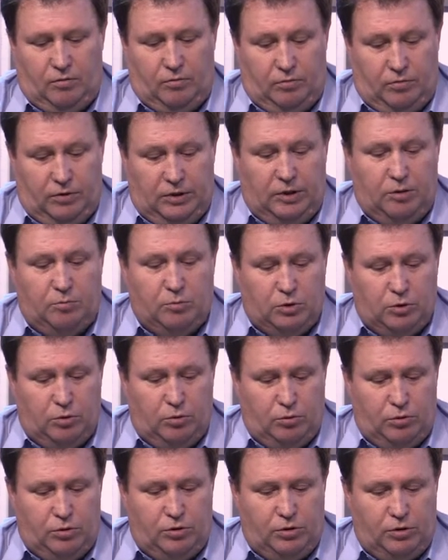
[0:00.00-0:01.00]
В этом
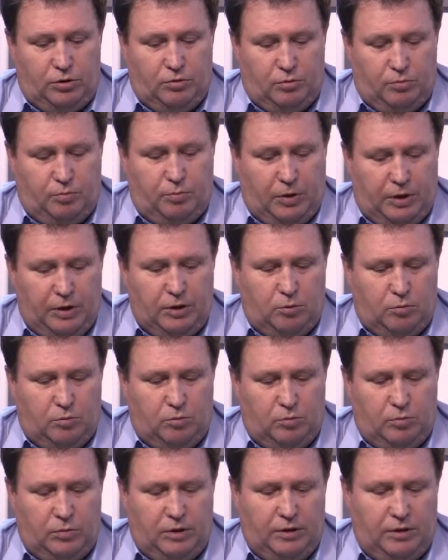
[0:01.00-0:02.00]
случае, э,
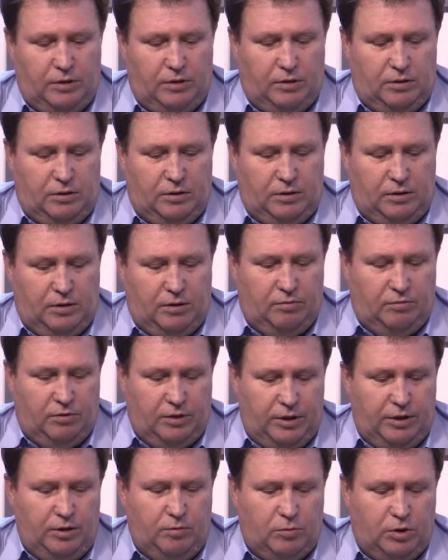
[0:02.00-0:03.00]
поэтому мы и
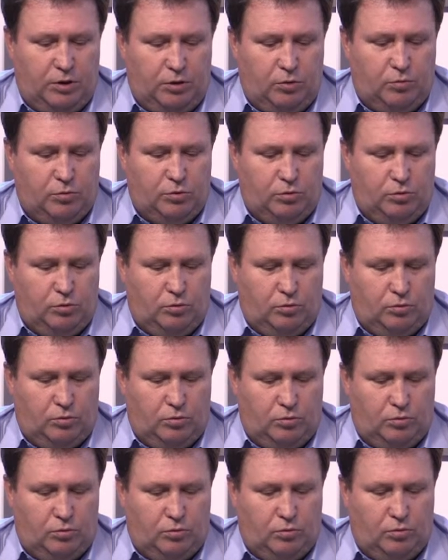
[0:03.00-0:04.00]
говорим о том,
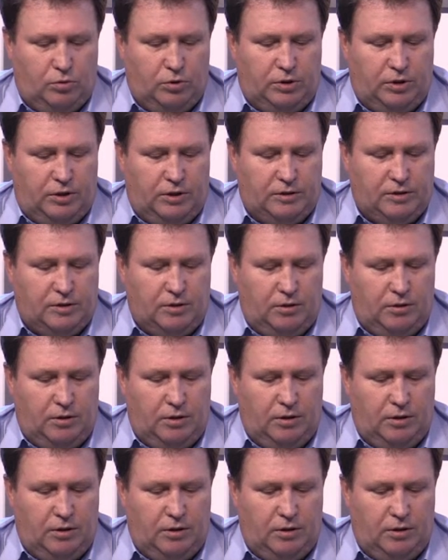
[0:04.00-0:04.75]
что отрасль,